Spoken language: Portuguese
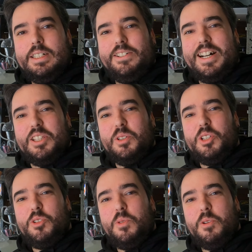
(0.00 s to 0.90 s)
Olá a
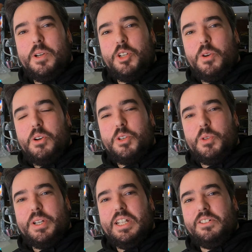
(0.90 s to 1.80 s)
todos, meu nome é João,
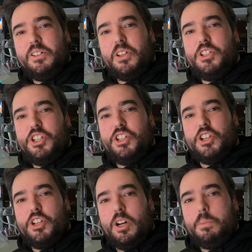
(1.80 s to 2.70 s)
estou aqui na London
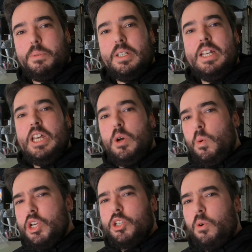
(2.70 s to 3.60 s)
Shisha Shop,
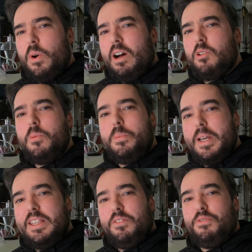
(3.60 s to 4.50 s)
hoje com algo
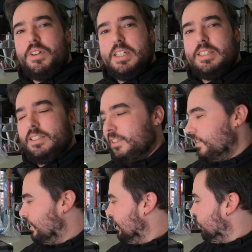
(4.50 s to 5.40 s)
bem
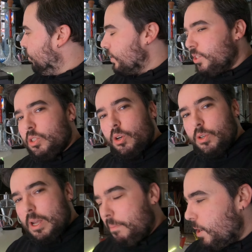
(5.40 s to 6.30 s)
diferente, um acessório que a